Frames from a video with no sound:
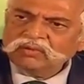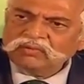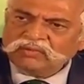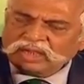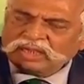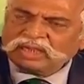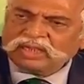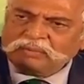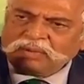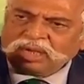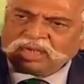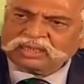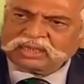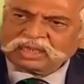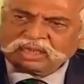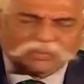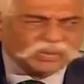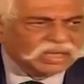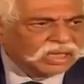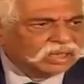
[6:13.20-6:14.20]
विंग
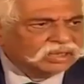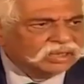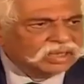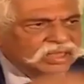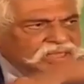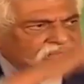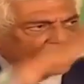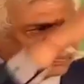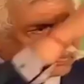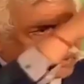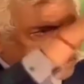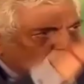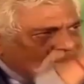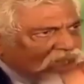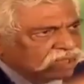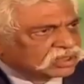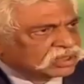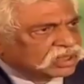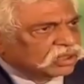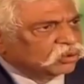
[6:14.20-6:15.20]
कमांडर अभिनंदन जब
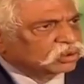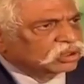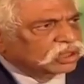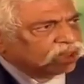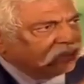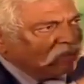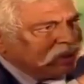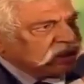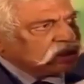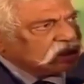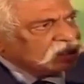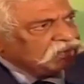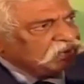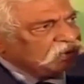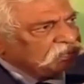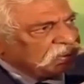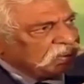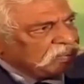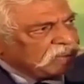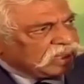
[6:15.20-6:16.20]
जहाज से उतरे मैं
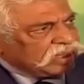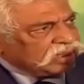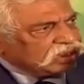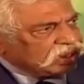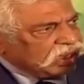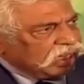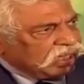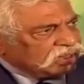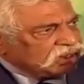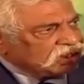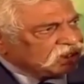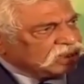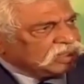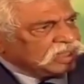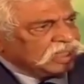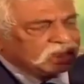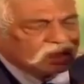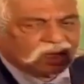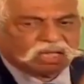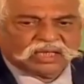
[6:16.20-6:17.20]
टीवी पे बड़े ध्यान से
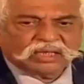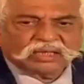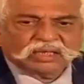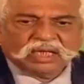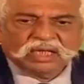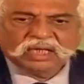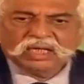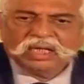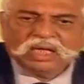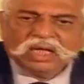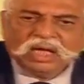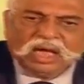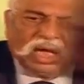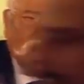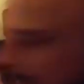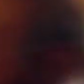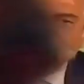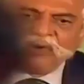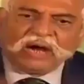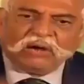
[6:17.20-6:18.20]
देख रहा था
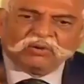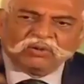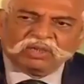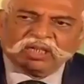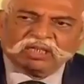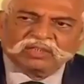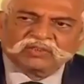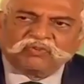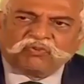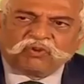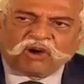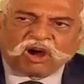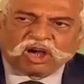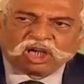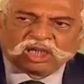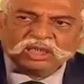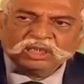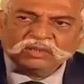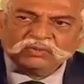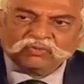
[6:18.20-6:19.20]
आई फाउंड हिज
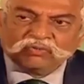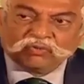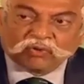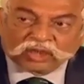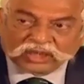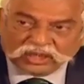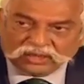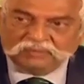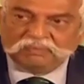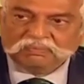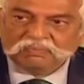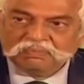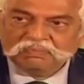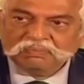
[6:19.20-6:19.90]
वॉक वुडन